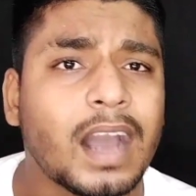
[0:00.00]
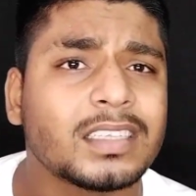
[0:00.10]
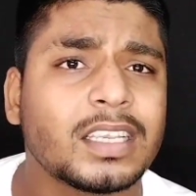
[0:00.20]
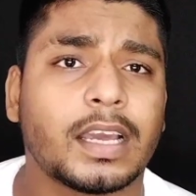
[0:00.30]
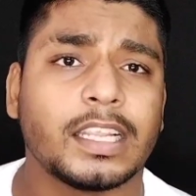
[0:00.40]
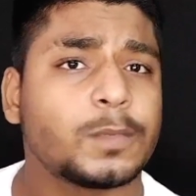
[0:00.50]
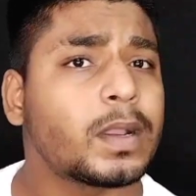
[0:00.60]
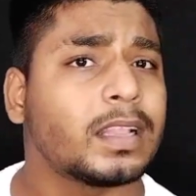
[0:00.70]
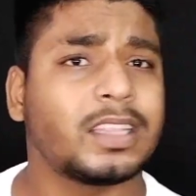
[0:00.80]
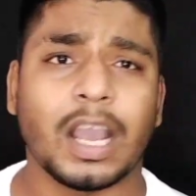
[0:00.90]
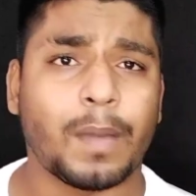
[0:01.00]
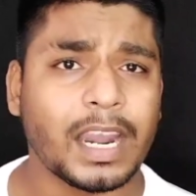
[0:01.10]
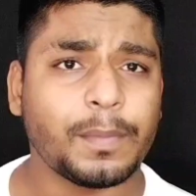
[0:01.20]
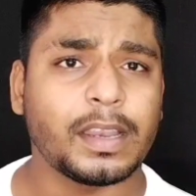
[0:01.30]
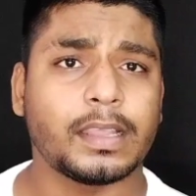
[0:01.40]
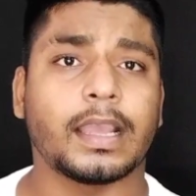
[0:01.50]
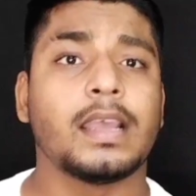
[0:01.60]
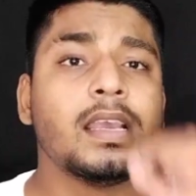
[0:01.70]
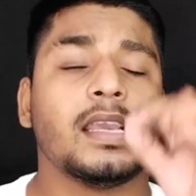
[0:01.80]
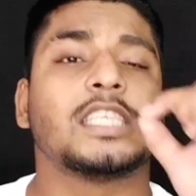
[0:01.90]
कहाँ से करें इसमें गलती हमारी भी नहीं
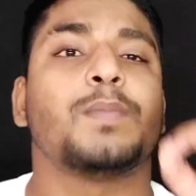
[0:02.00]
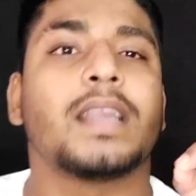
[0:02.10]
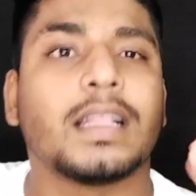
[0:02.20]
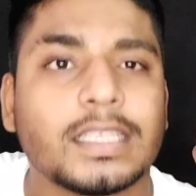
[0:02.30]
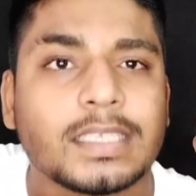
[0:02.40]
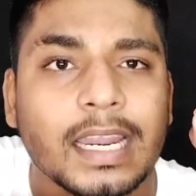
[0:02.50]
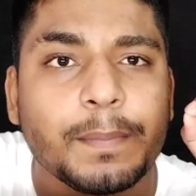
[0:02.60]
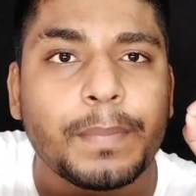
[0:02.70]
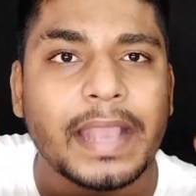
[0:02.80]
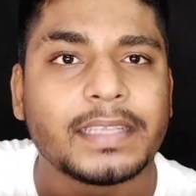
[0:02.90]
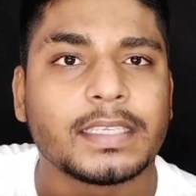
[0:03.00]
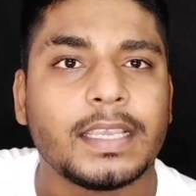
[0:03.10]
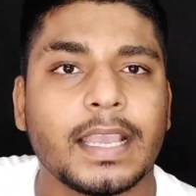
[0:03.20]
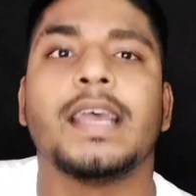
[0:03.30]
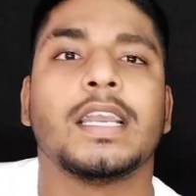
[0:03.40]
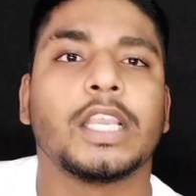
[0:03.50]
है इसमें गलती सारी बैंक्स की है